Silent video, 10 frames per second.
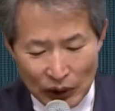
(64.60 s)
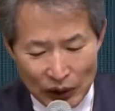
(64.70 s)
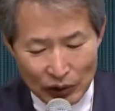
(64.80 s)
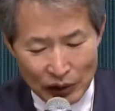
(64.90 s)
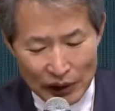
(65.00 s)

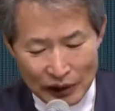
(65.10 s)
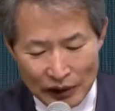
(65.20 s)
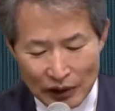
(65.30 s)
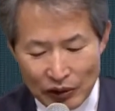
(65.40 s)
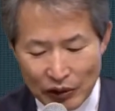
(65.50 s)
오늘
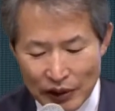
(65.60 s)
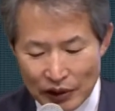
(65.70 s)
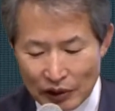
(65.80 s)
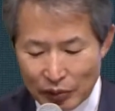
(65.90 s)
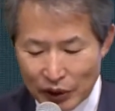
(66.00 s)
우리는 설교의
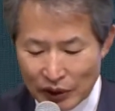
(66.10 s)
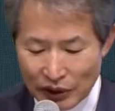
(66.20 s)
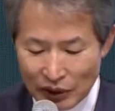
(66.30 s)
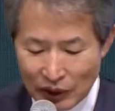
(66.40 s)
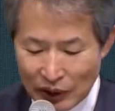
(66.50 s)
선포를
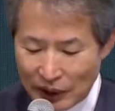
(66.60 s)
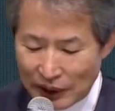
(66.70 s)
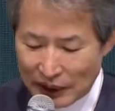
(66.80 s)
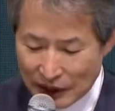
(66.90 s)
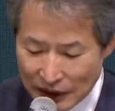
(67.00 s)

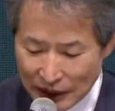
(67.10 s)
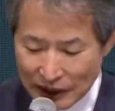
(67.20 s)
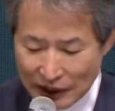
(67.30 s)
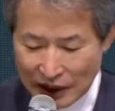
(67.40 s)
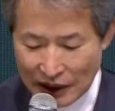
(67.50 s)
듣고
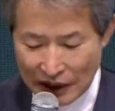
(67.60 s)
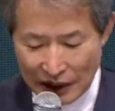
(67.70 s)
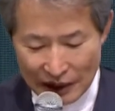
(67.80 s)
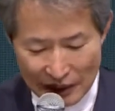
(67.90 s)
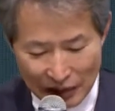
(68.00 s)

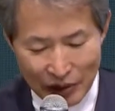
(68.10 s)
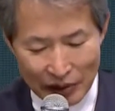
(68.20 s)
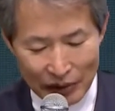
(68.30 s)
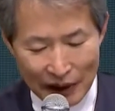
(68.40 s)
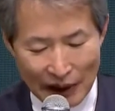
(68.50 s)
성찬에
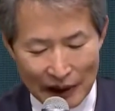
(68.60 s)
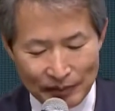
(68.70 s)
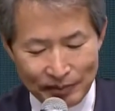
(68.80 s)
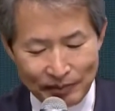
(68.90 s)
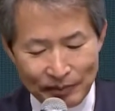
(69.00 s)

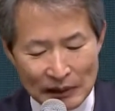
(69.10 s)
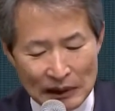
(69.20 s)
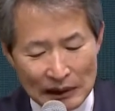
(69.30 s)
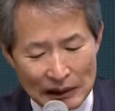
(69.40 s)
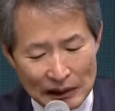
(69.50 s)
참여합니다.
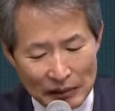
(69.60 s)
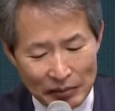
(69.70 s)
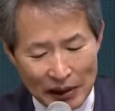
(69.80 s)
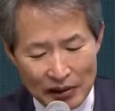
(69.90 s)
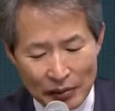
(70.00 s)

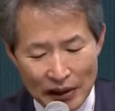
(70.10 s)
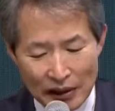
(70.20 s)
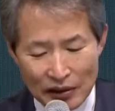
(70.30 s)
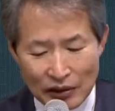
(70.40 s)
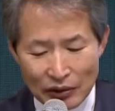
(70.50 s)
말씀의
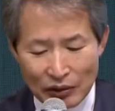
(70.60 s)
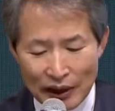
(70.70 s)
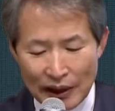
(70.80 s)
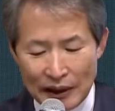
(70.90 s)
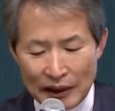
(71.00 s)
계시를
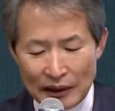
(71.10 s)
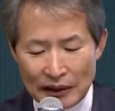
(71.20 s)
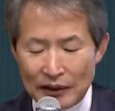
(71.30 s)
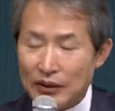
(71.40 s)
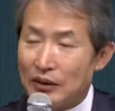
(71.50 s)
통해
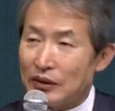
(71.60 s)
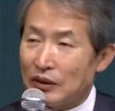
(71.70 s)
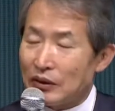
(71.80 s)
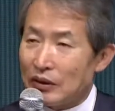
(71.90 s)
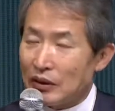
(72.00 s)

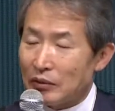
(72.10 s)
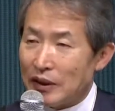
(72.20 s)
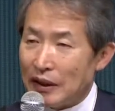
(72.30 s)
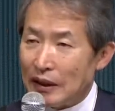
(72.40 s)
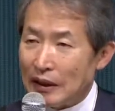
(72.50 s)
성도
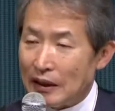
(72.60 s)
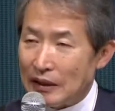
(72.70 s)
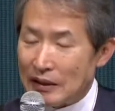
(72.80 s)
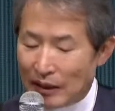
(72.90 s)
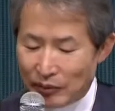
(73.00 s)

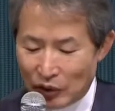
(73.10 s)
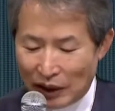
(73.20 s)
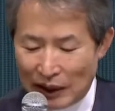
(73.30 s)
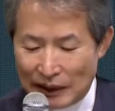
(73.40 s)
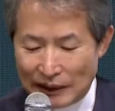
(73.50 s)
여러분의
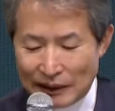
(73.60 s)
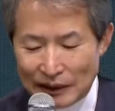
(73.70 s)
삶과